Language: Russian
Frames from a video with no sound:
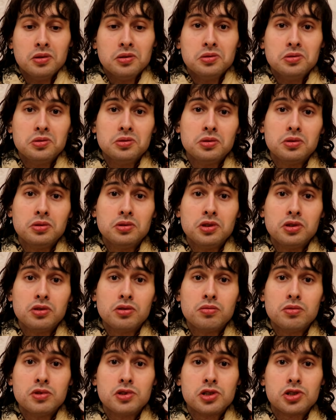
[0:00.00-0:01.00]
Но ну, не
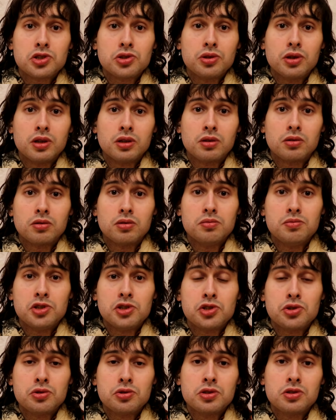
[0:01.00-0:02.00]
думайте, что я такой
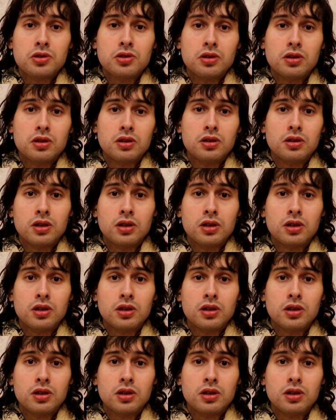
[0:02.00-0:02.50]
бесчувственный,